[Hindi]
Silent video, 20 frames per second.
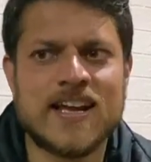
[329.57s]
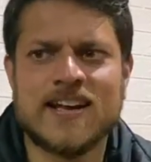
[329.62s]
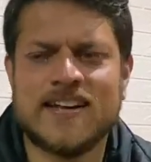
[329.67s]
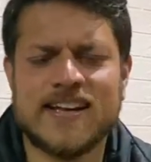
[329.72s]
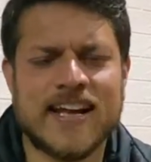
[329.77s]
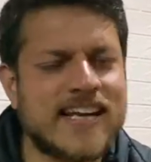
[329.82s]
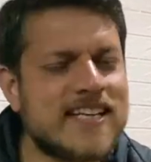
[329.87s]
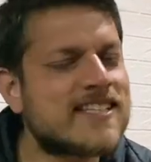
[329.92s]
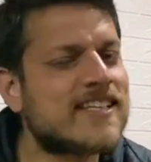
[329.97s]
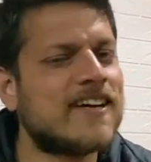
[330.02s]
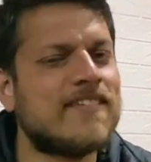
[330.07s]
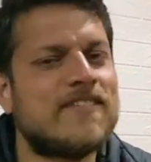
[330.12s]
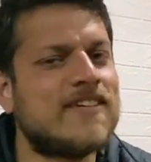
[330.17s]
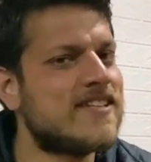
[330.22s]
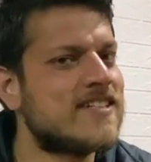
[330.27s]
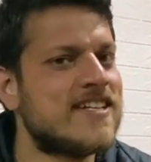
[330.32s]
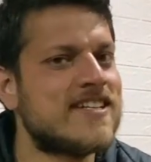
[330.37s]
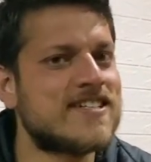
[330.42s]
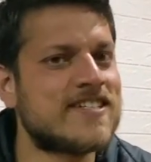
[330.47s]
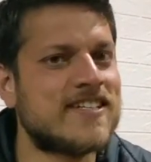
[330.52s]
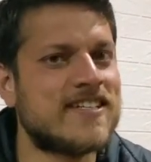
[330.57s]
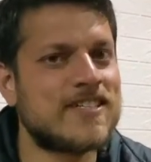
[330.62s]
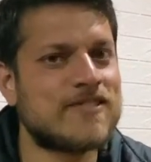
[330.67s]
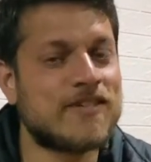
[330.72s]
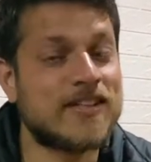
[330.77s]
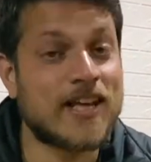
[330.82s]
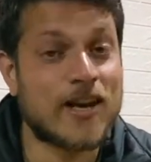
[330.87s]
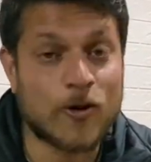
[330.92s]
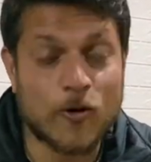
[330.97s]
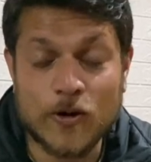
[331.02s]
नाइस कन्वर्सेशन
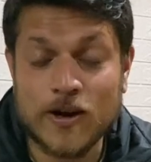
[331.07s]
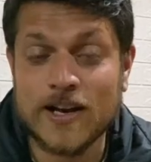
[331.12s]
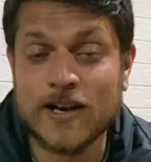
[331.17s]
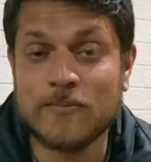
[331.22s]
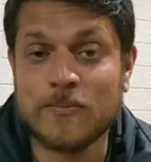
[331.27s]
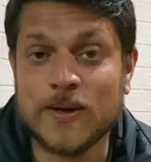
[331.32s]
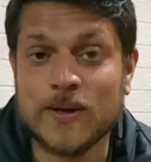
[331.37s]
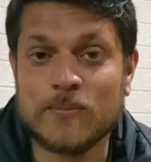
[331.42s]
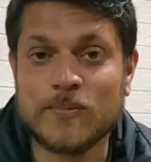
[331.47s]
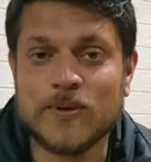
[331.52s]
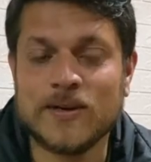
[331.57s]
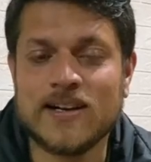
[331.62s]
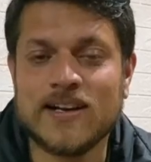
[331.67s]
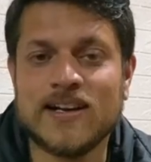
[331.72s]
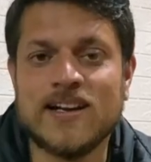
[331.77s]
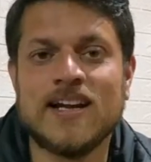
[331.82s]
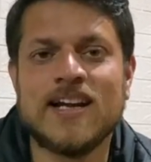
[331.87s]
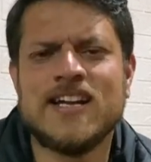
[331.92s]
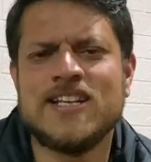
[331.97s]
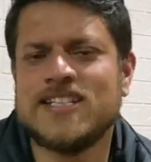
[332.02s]
विद द लोकल पीपल